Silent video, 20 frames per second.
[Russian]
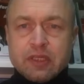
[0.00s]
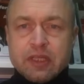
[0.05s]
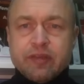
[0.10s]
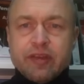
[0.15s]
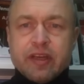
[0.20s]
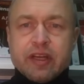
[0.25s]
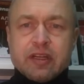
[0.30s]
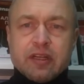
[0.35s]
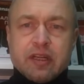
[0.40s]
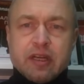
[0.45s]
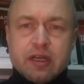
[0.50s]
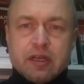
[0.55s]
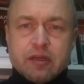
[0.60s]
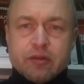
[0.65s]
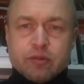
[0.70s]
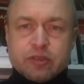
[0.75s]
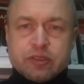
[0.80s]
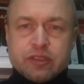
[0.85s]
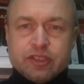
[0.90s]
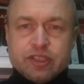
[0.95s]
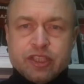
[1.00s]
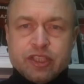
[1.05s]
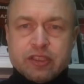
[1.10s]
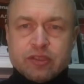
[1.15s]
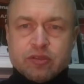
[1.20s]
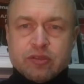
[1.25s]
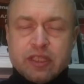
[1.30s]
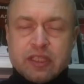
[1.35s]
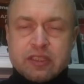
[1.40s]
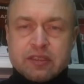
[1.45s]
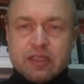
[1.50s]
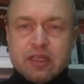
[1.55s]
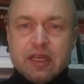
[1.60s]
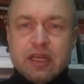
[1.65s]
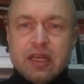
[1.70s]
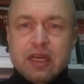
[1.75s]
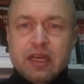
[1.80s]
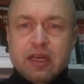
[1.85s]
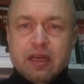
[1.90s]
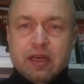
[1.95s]
наверное, вот сейчас у нас
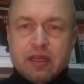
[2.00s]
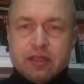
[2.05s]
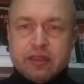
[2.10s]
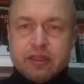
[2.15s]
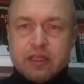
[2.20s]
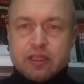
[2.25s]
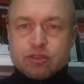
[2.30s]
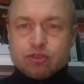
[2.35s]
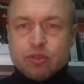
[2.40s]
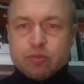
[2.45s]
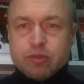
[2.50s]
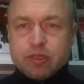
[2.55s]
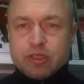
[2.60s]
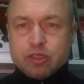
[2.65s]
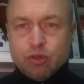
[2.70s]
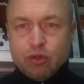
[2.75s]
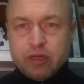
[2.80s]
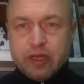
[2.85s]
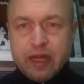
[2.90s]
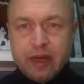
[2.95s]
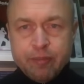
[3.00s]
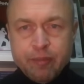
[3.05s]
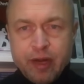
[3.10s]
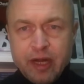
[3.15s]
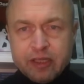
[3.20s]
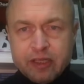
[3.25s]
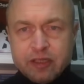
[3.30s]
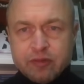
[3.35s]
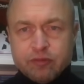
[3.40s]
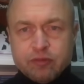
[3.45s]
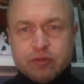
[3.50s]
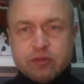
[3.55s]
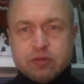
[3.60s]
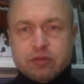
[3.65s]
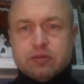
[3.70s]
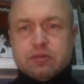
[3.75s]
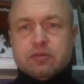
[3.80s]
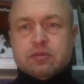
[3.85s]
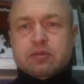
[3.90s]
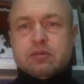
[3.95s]
должно быть ноль леопардов,
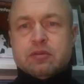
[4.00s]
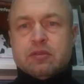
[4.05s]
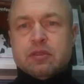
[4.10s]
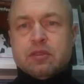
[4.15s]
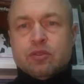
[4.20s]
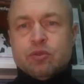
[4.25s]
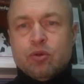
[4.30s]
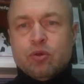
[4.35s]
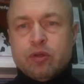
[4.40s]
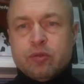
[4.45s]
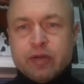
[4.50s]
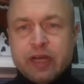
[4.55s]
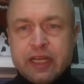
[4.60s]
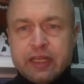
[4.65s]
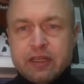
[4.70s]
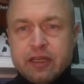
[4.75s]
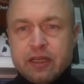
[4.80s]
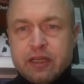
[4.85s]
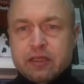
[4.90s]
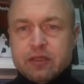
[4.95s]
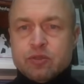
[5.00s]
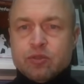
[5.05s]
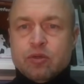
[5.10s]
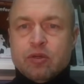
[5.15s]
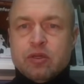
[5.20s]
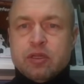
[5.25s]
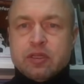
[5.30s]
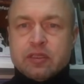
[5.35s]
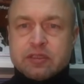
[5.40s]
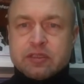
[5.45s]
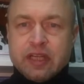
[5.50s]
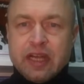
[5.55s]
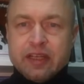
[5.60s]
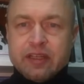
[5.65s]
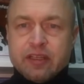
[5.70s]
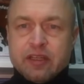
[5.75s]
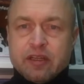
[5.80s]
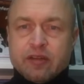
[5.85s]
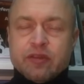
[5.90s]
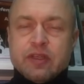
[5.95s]
ноль Брэдли, ноль
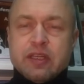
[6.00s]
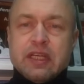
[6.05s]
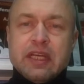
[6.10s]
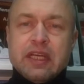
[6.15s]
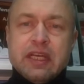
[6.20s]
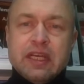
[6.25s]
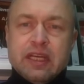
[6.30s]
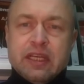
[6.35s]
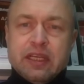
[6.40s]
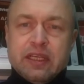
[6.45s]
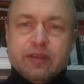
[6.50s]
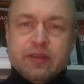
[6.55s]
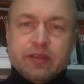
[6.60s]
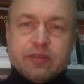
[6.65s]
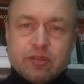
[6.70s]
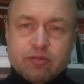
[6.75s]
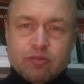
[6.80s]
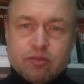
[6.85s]
страйкеров и, и